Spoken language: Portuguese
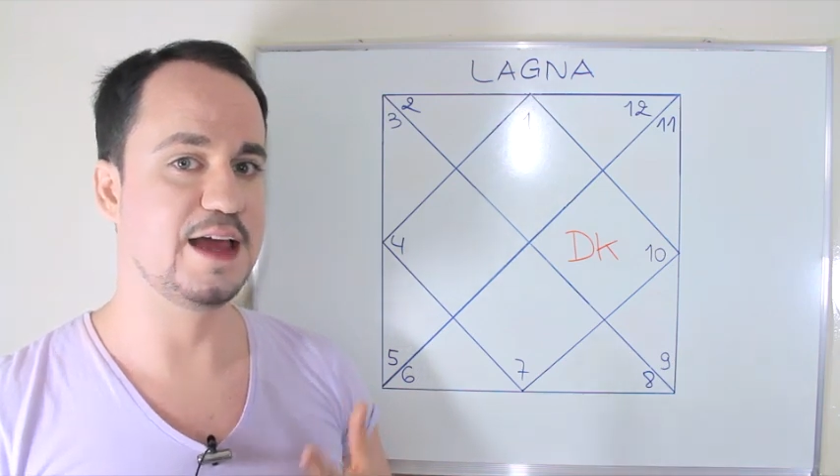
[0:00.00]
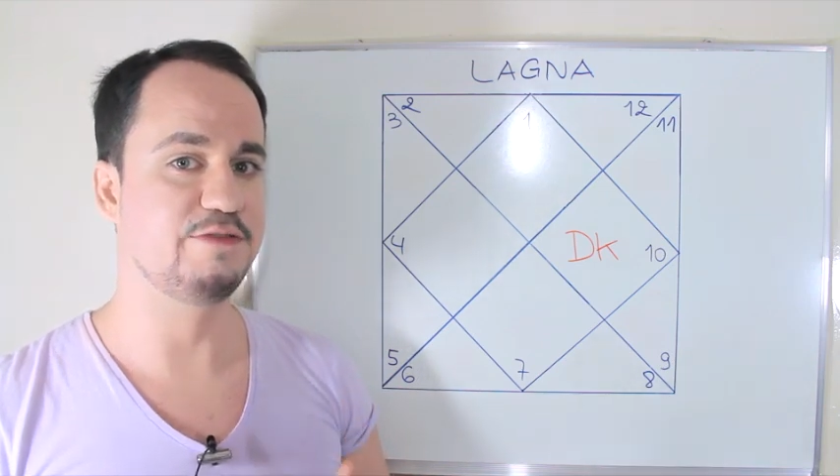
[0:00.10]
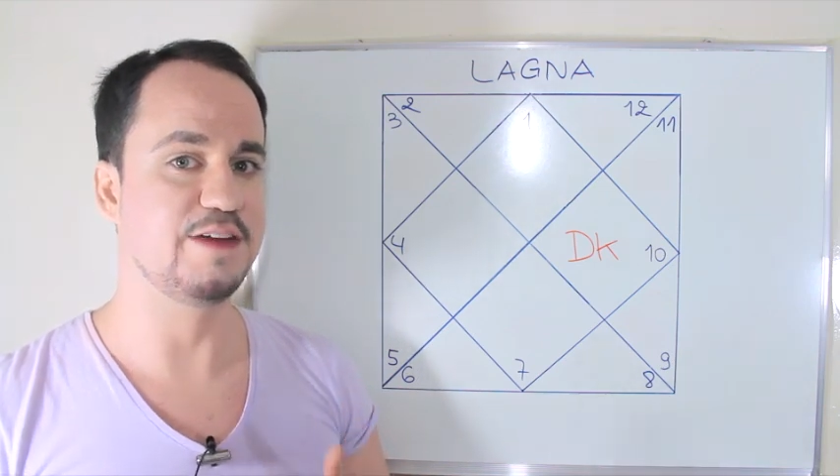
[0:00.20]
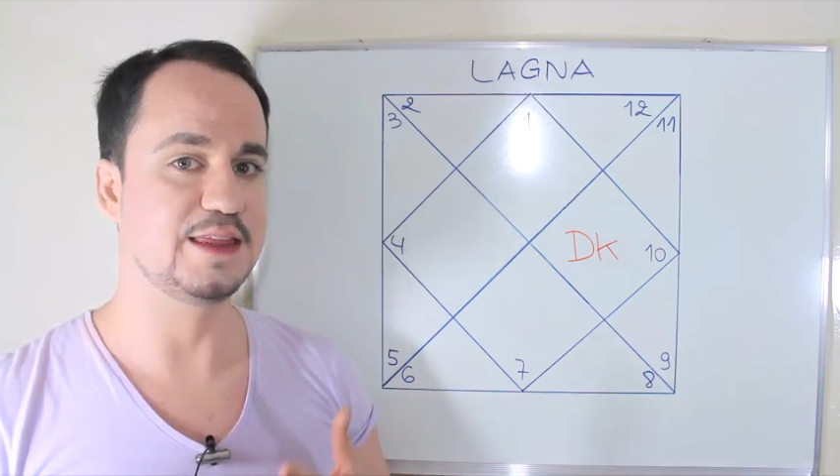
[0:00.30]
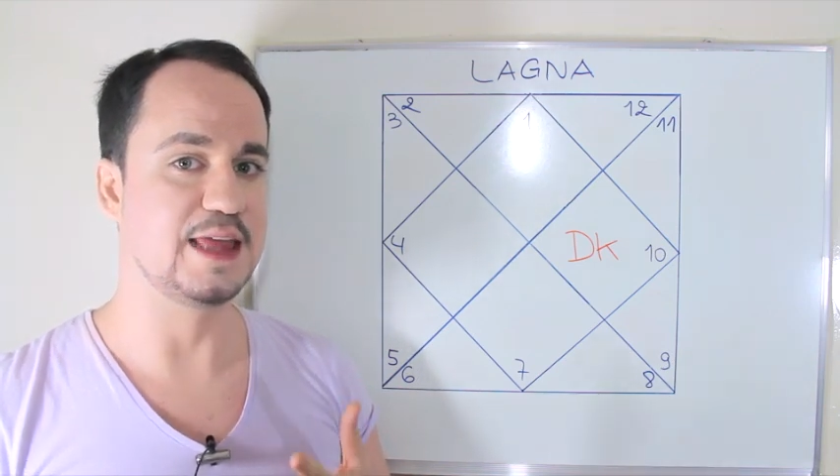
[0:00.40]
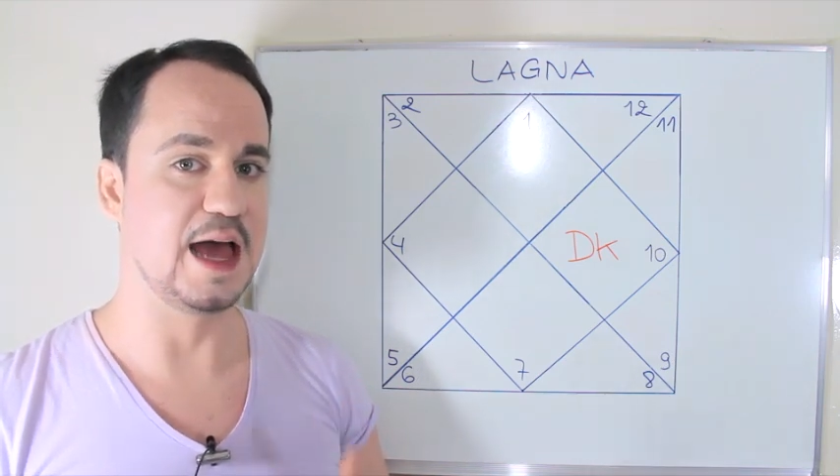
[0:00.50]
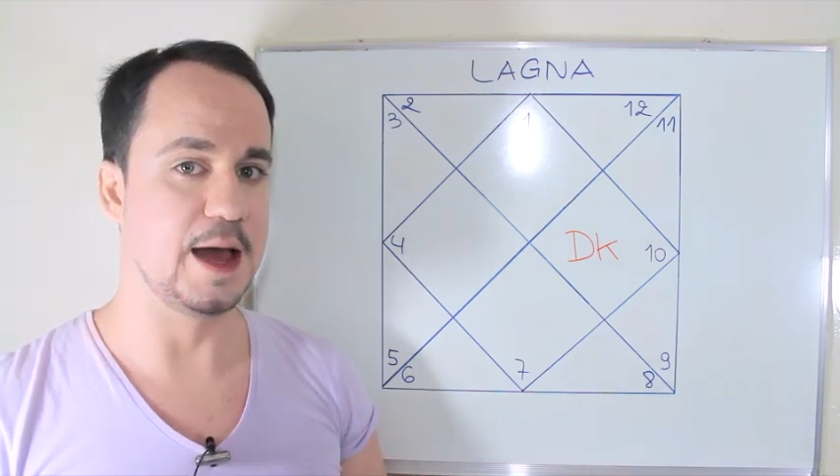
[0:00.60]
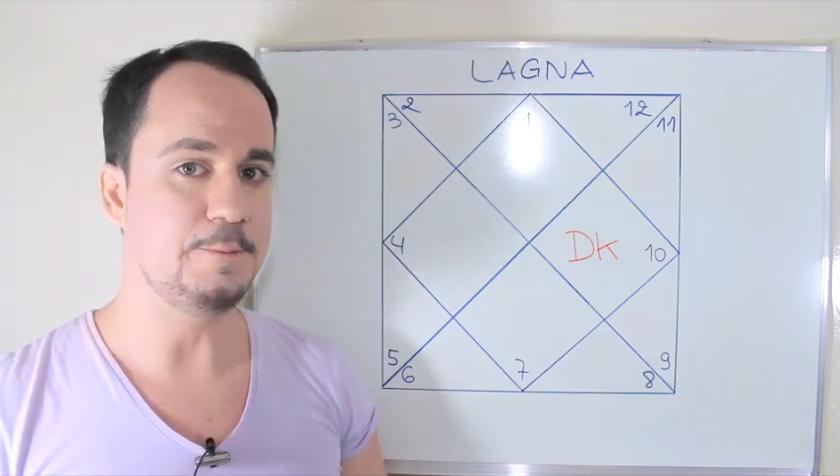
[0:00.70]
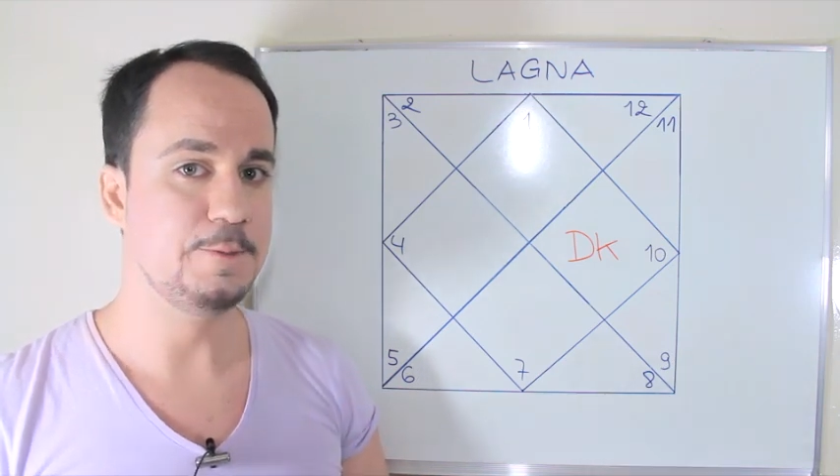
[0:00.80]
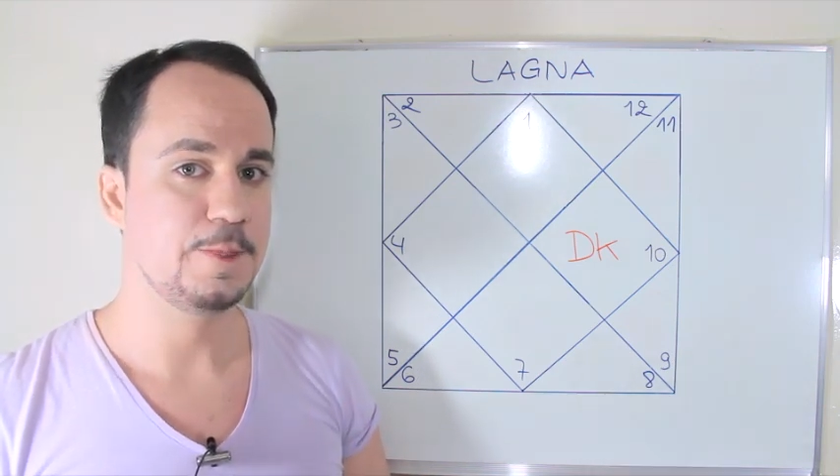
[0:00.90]

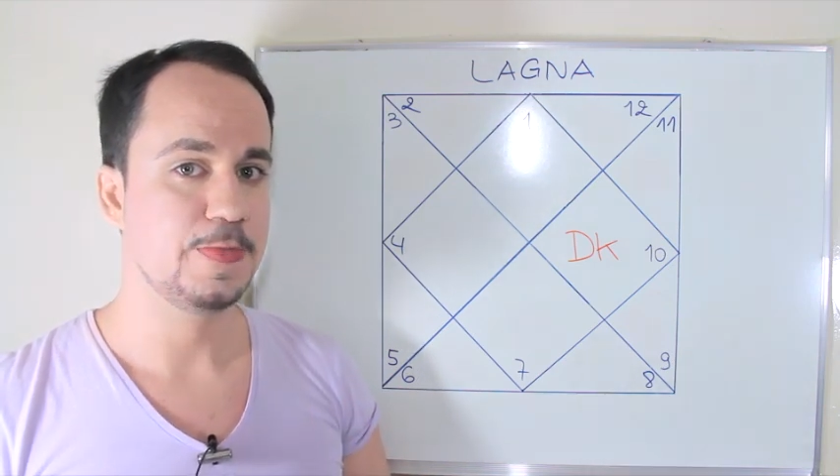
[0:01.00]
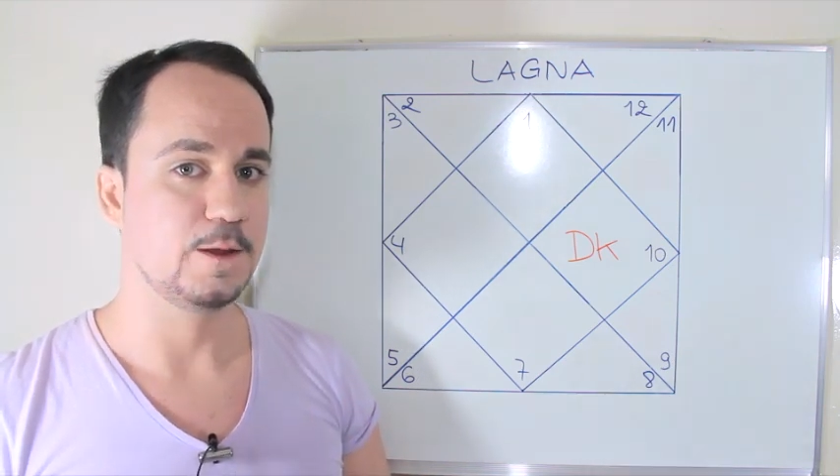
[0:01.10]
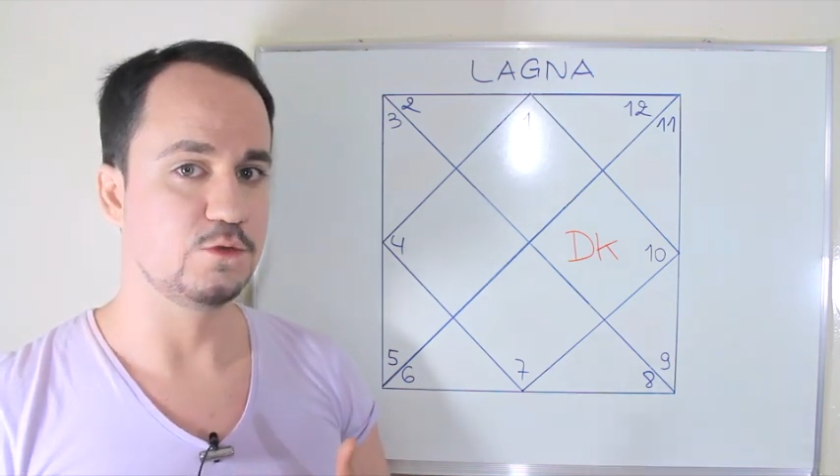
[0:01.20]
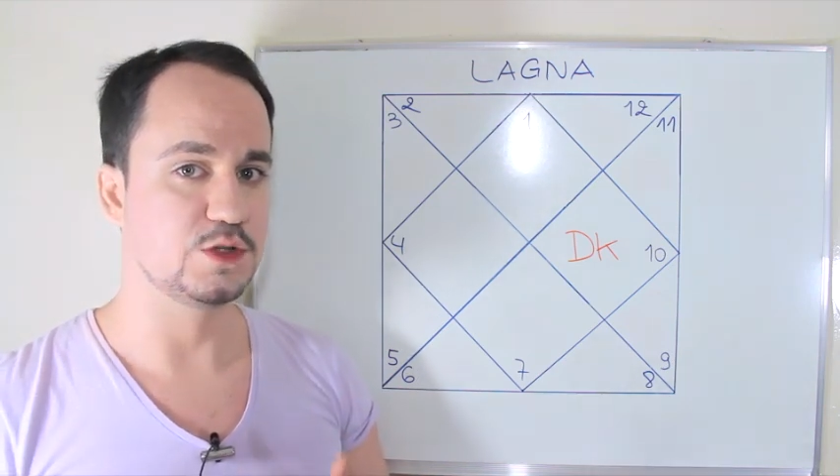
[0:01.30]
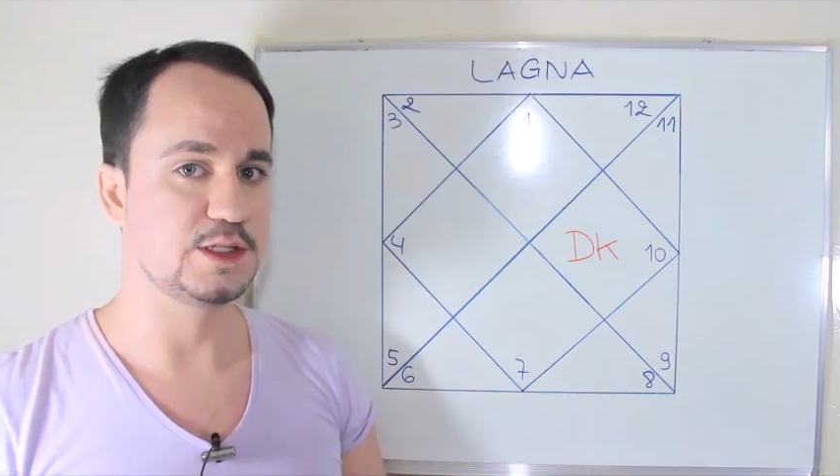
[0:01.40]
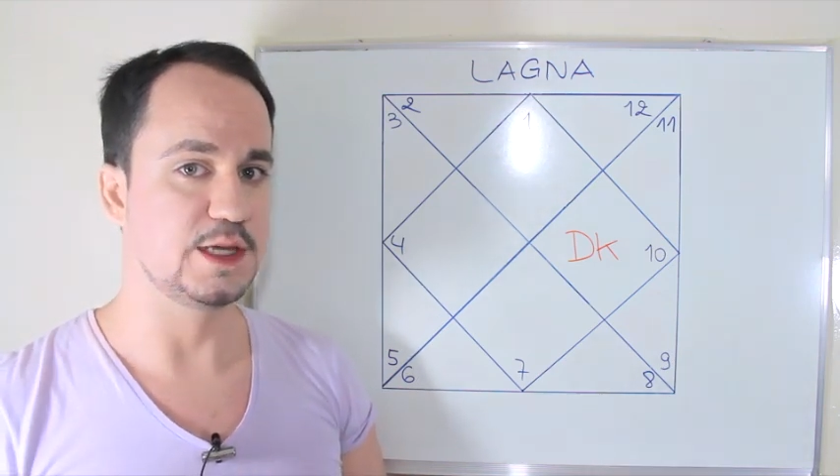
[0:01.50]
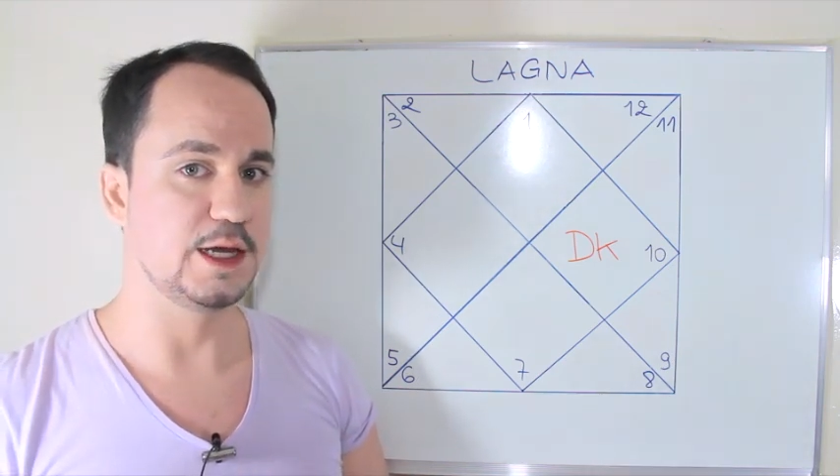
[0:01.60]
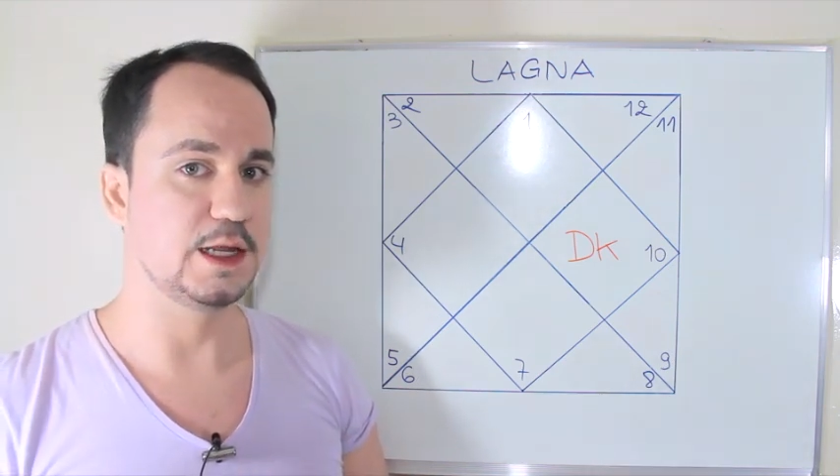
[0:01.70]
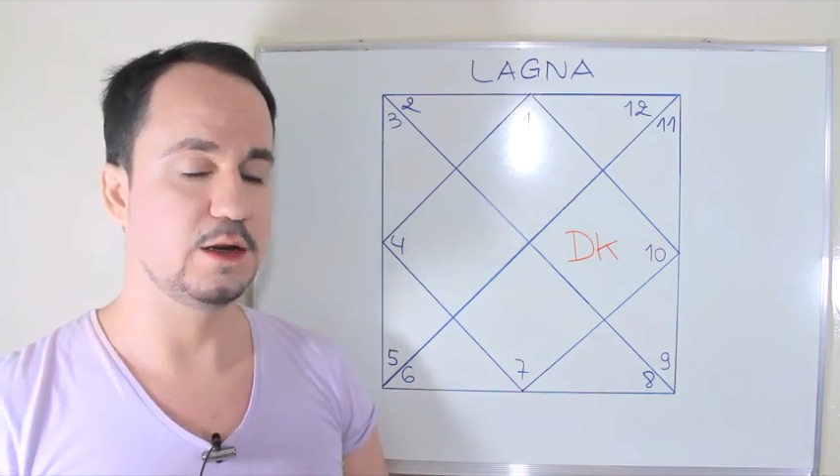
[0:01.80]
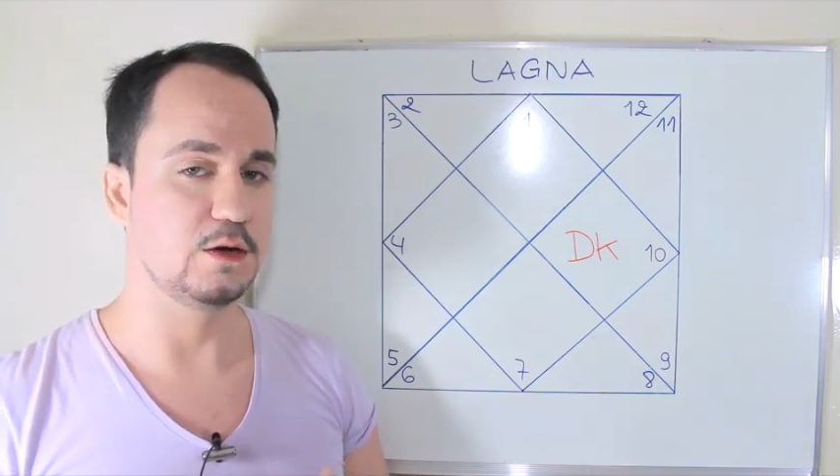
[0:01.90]
afetar
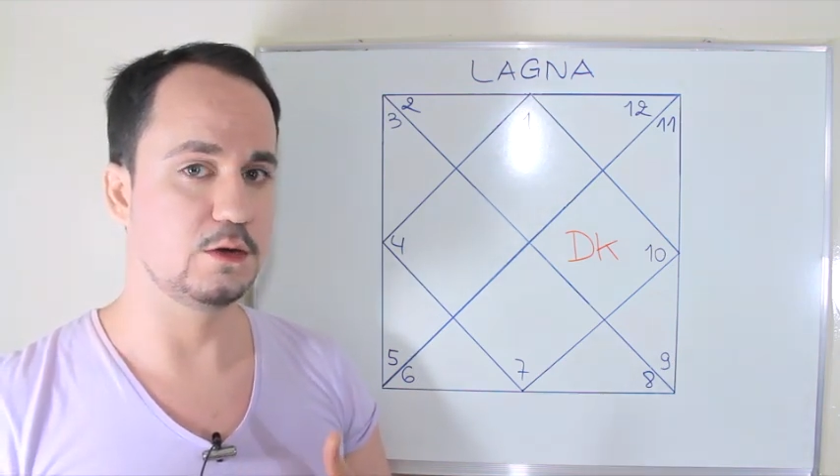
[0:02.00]
você